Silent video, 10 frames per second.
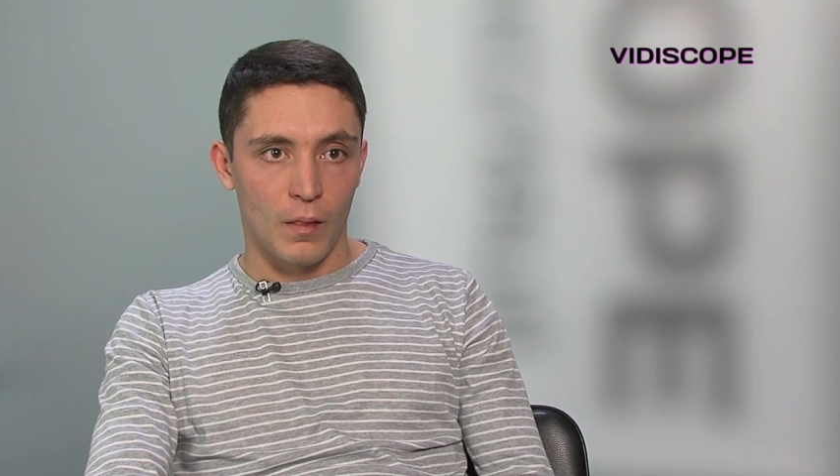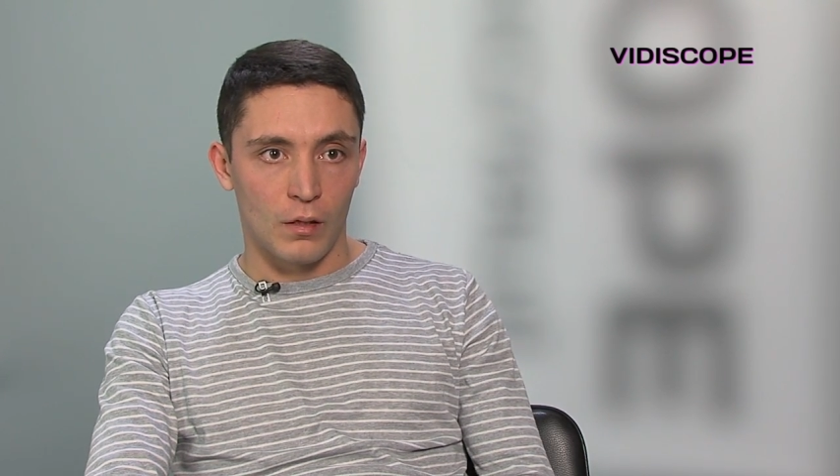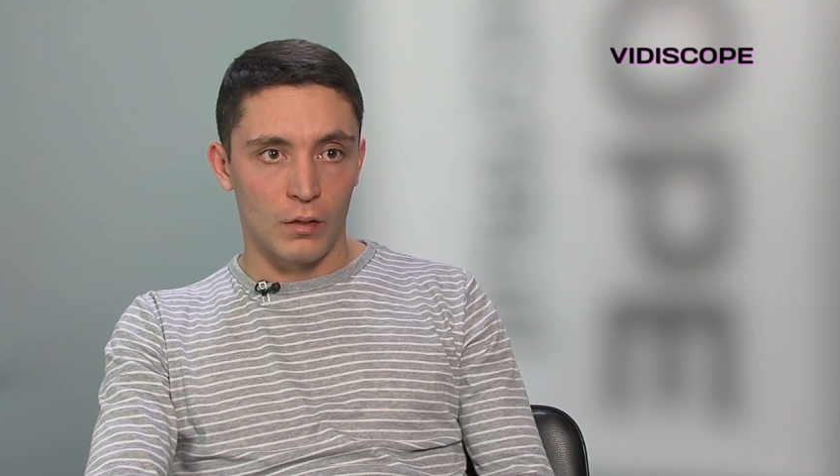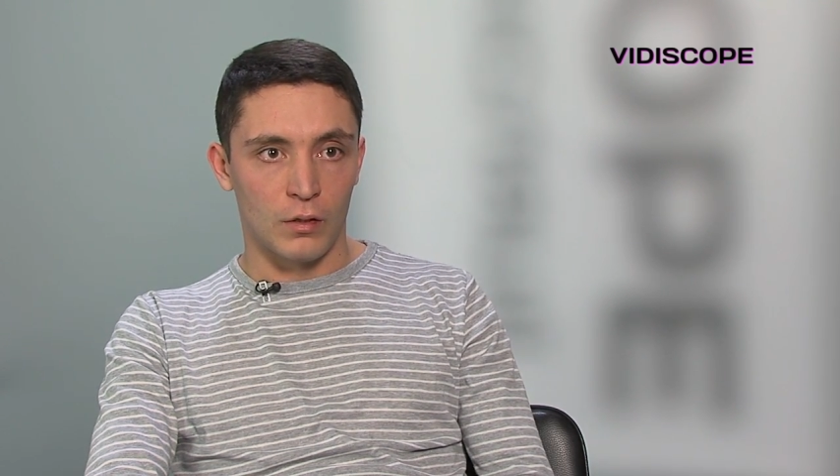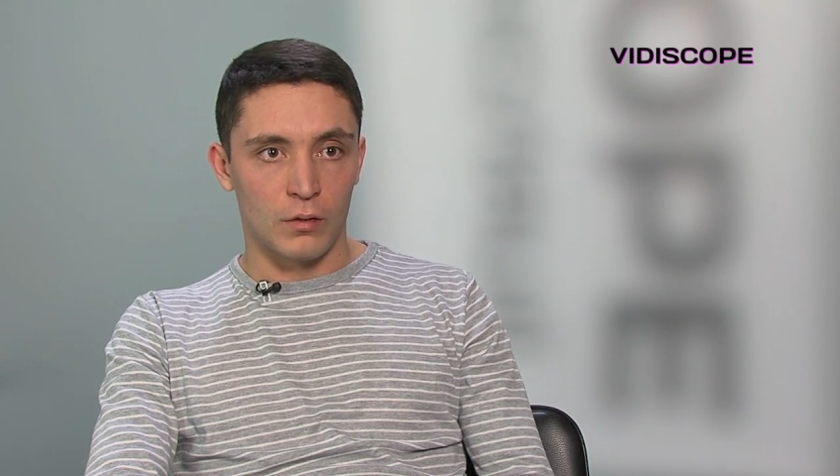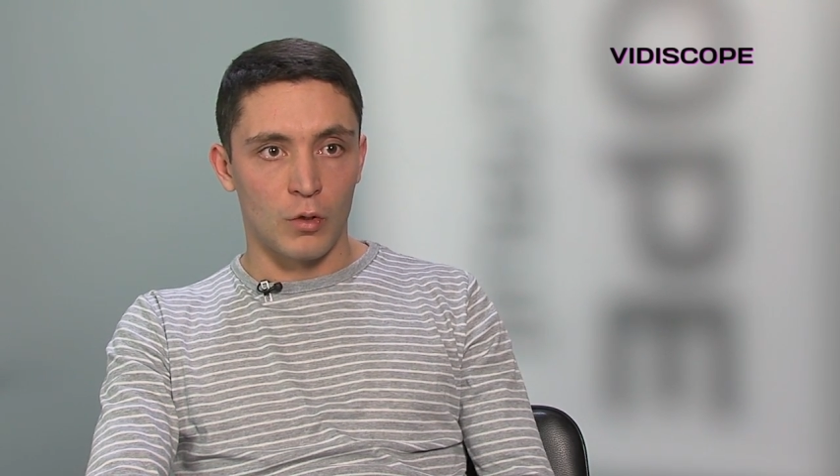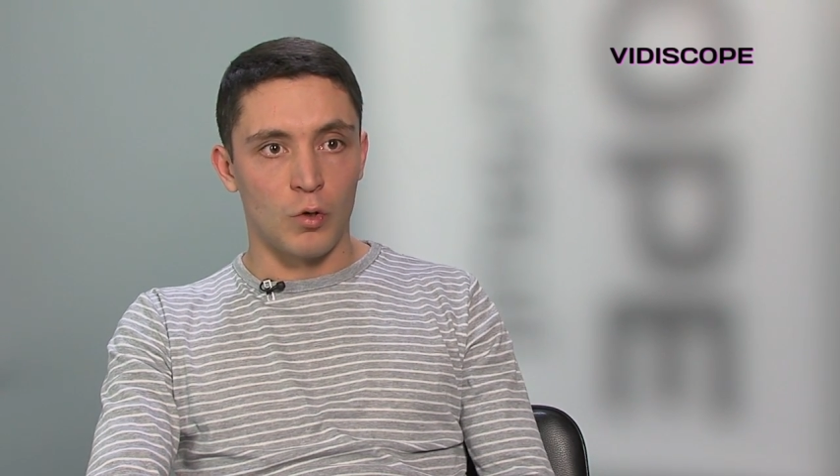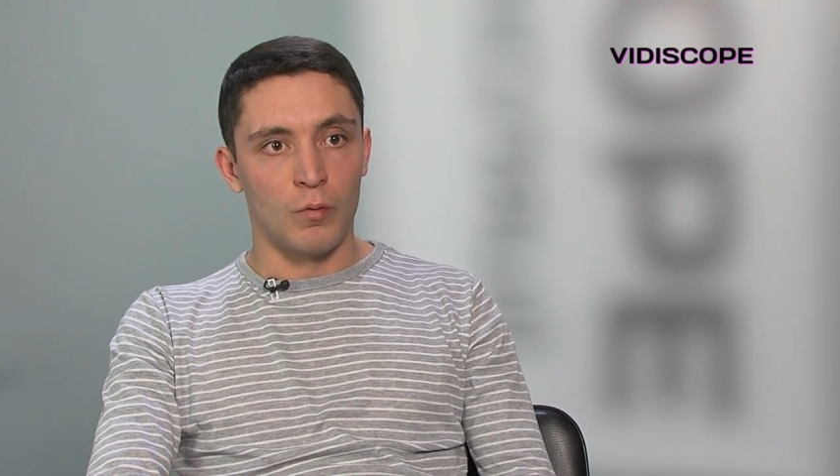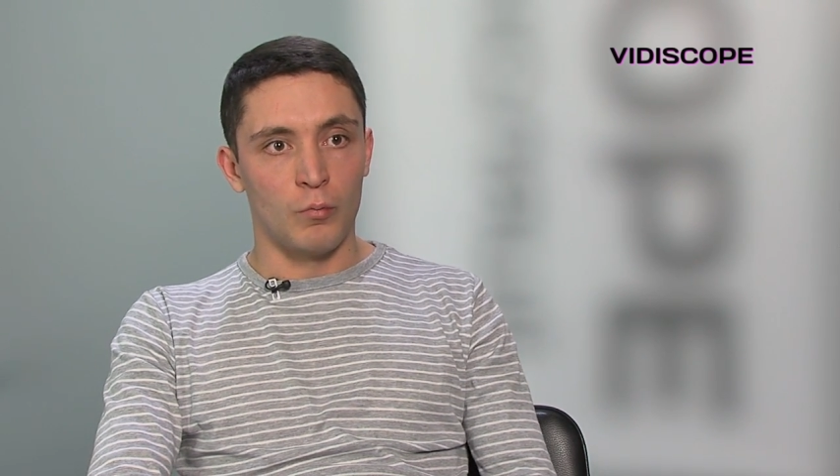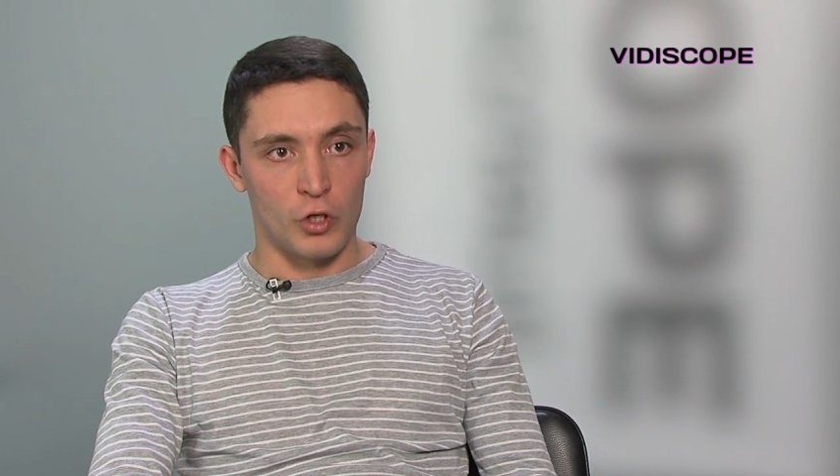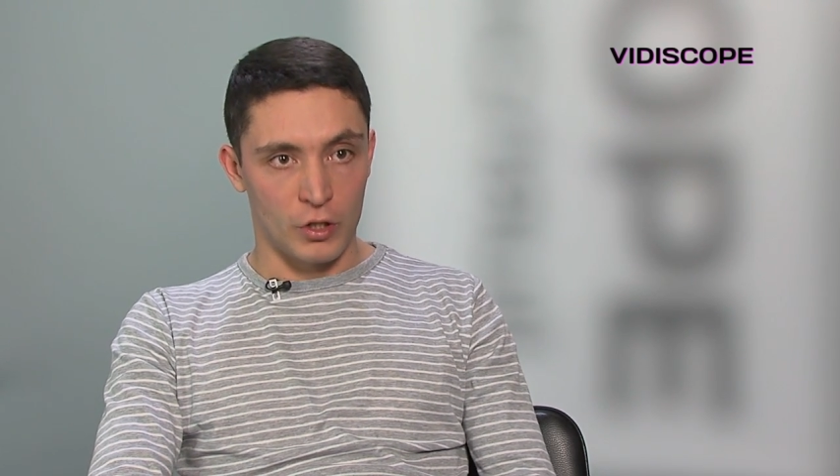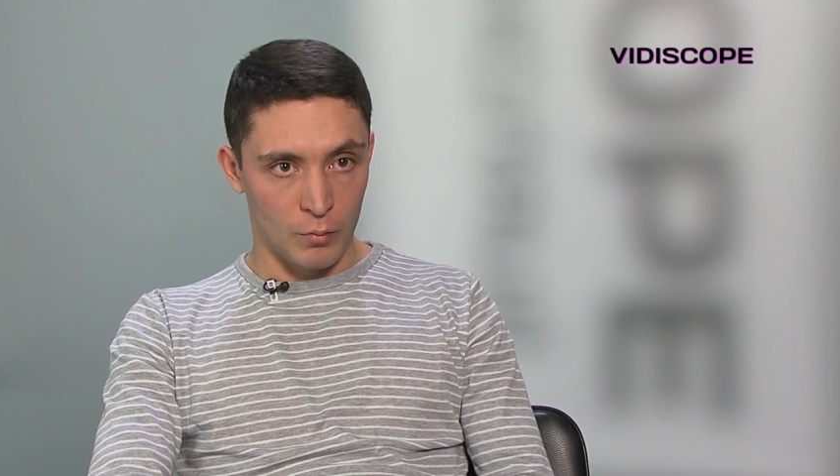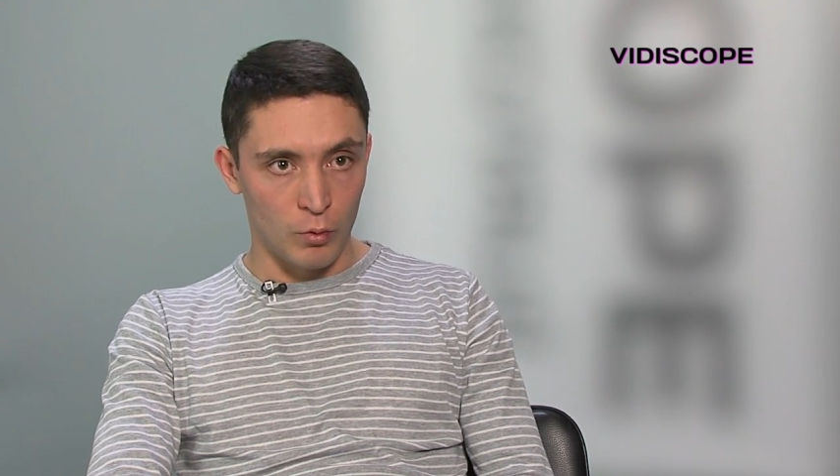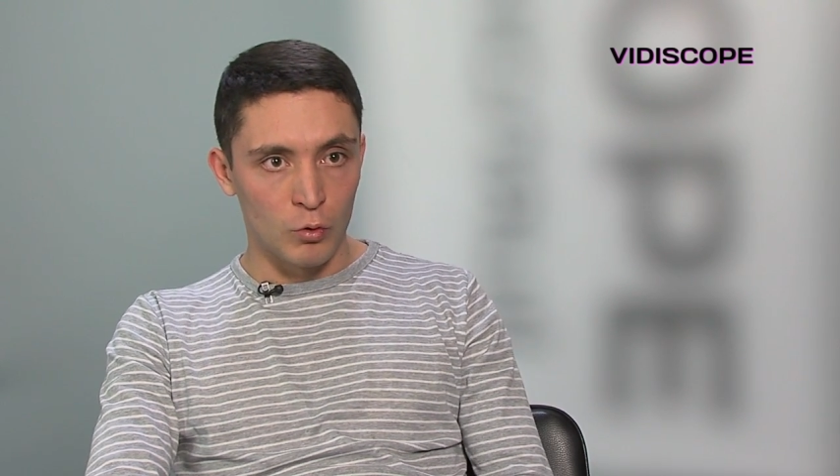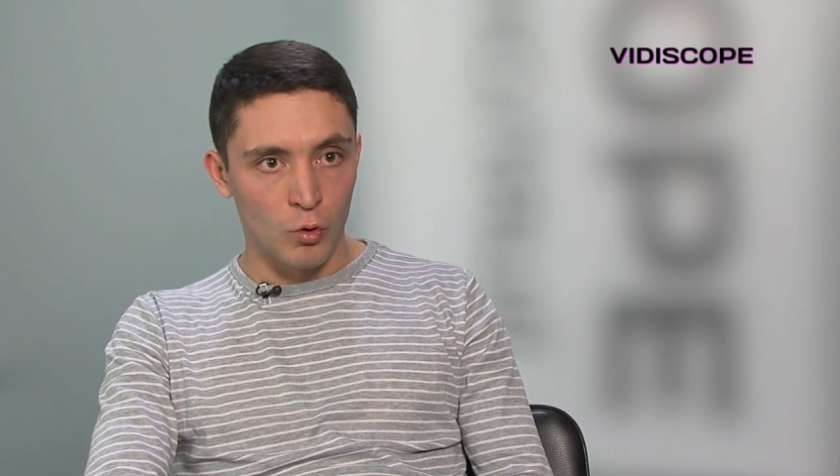такого больше как
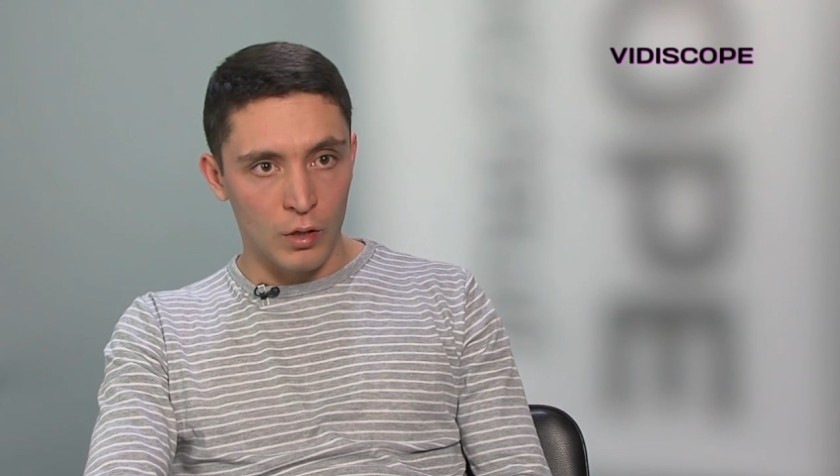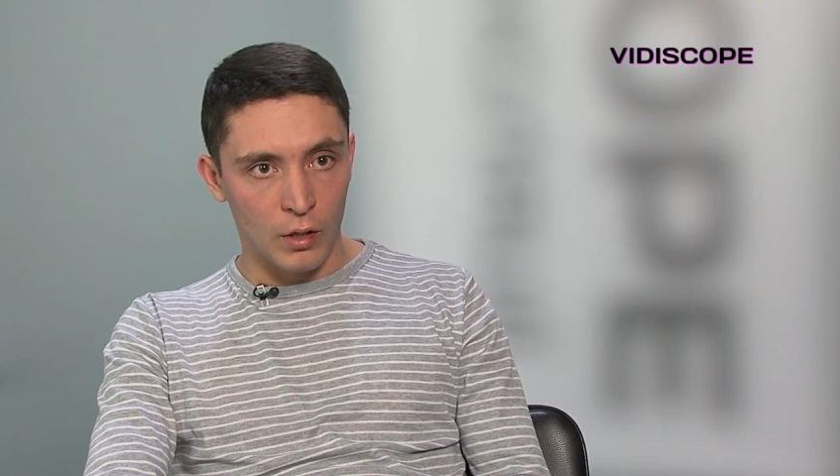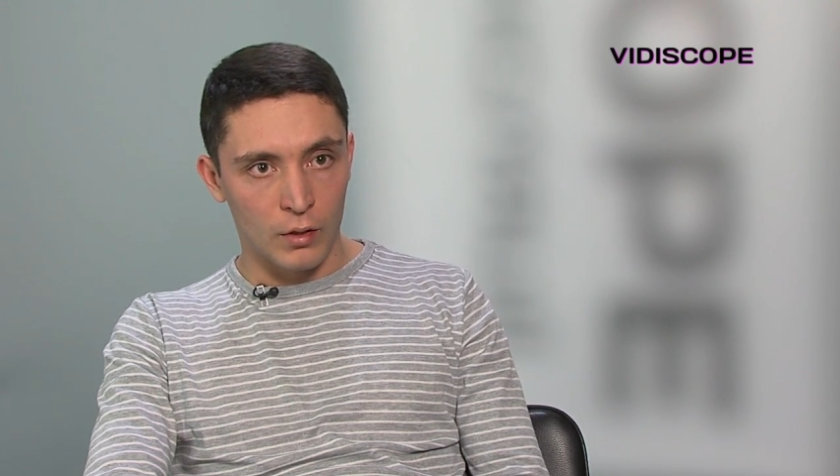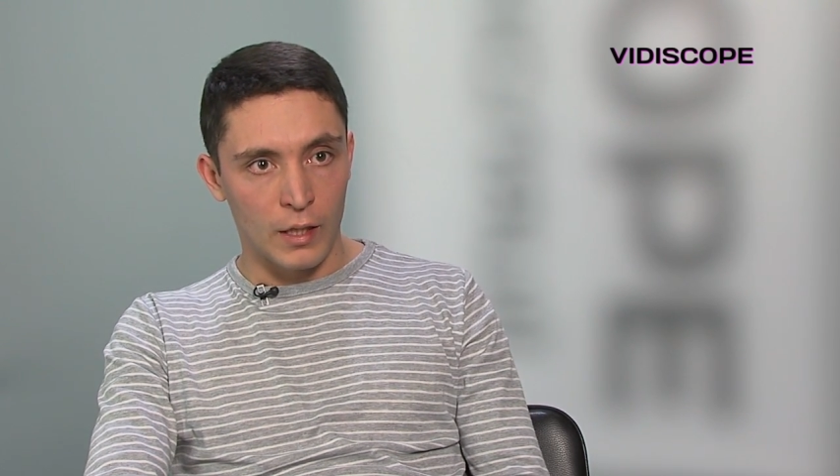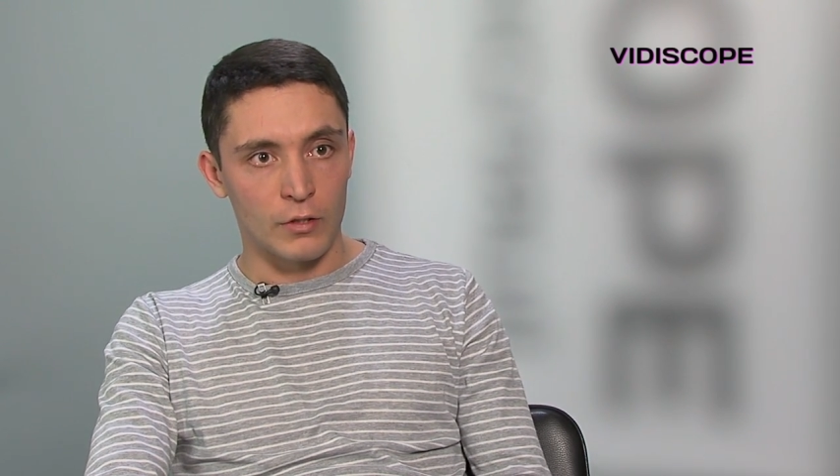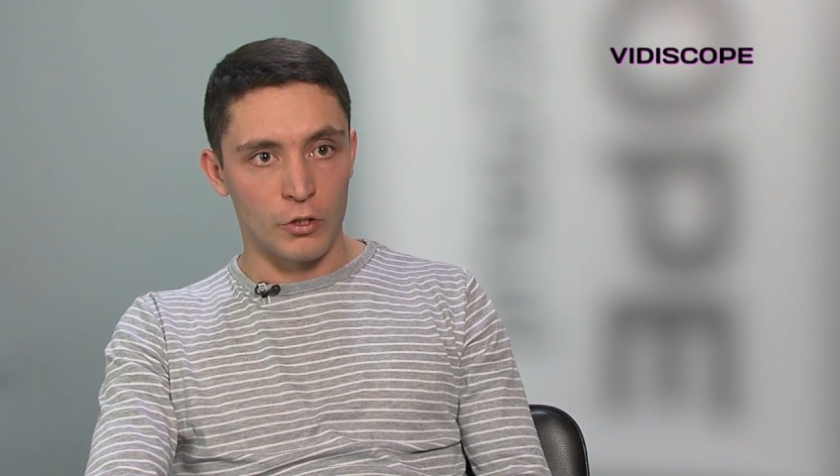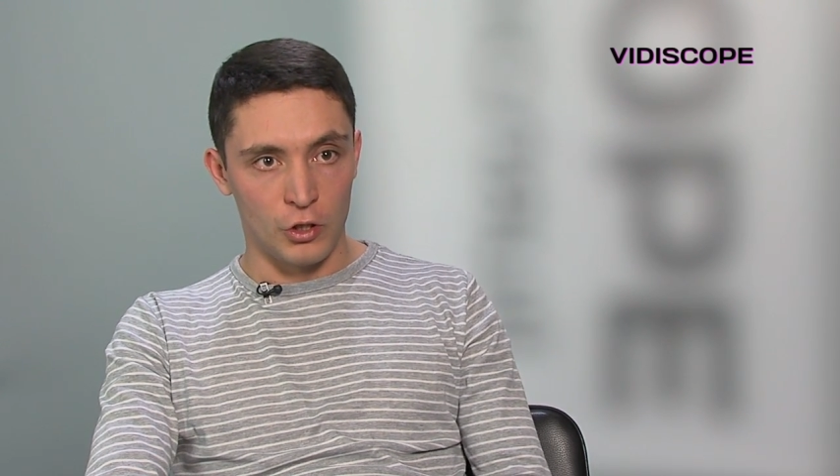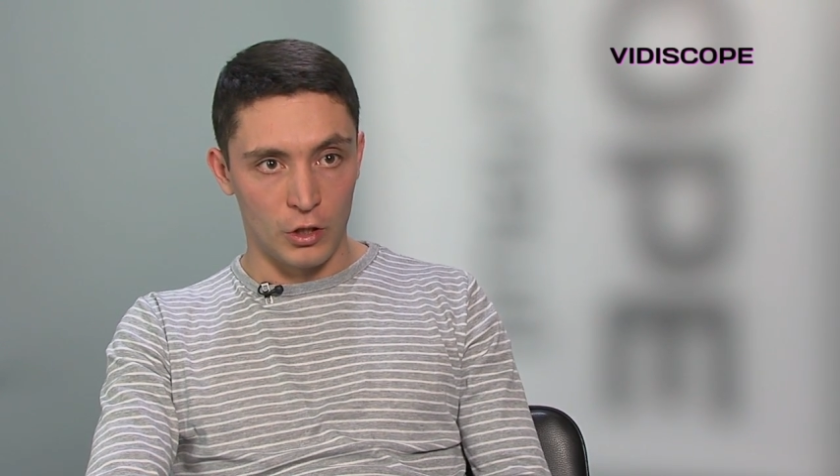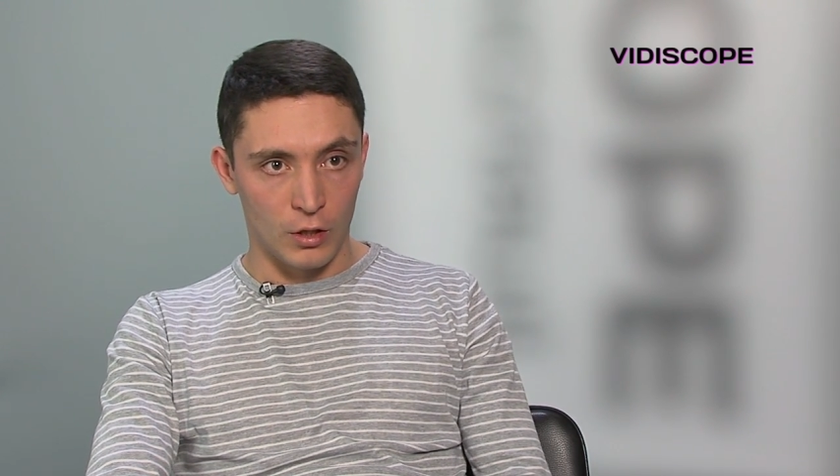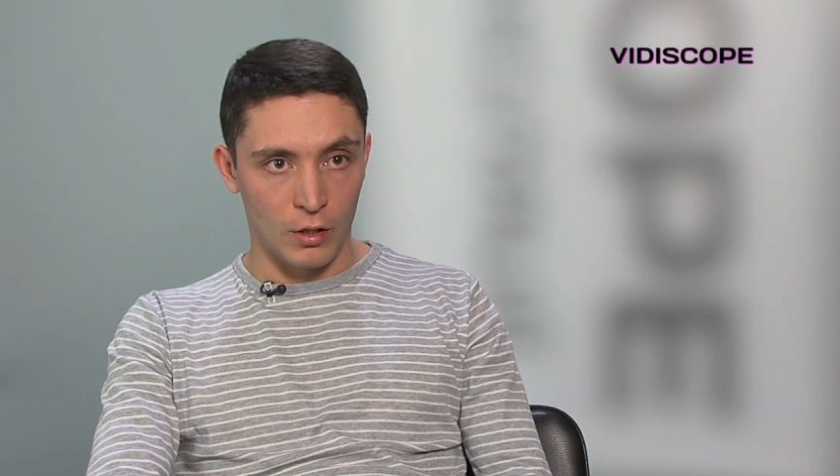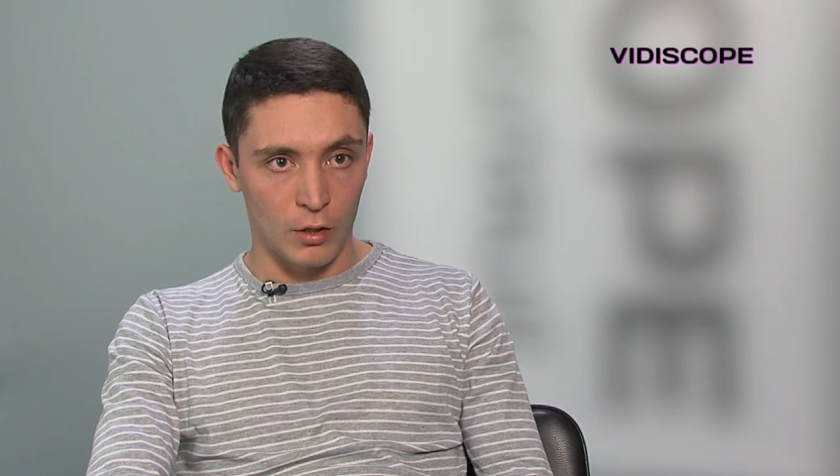бульдога, как защитника,